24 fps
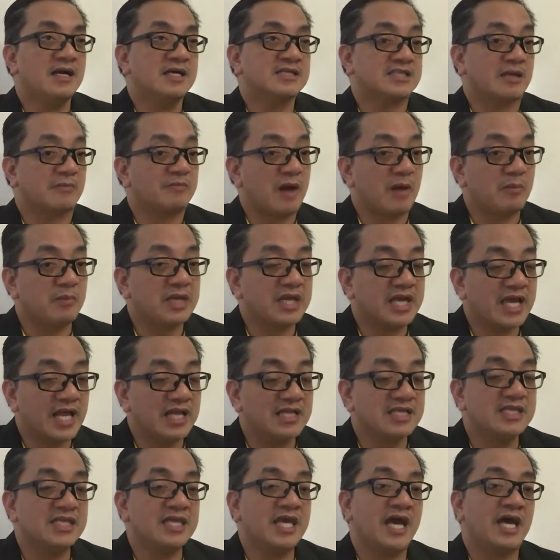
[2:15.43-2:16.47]
sa public
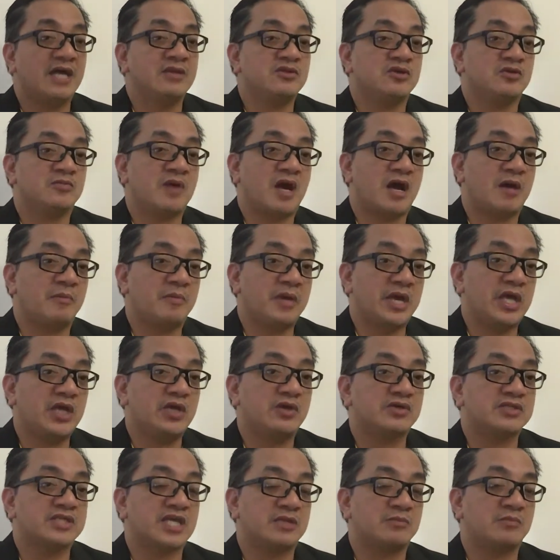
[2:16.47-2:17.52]
health yan, yung mga
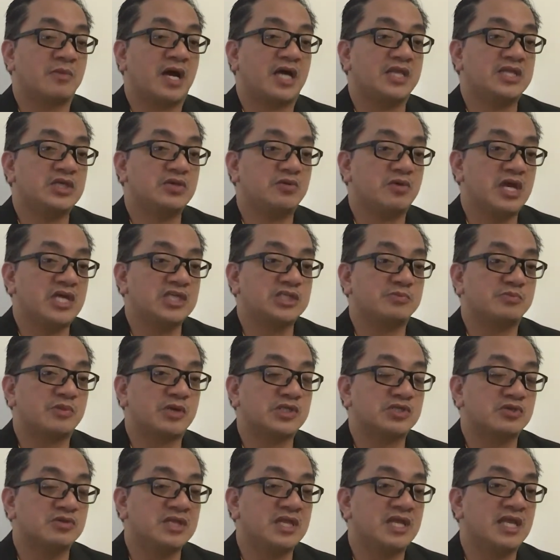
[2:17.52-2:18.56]
mayors at mga DOH
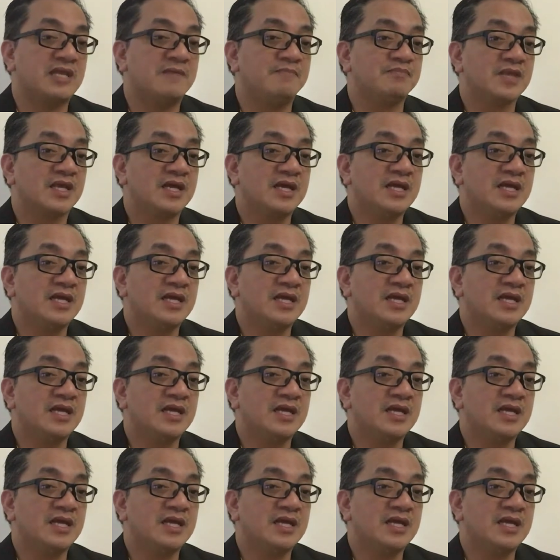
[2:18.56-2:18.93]
personnel,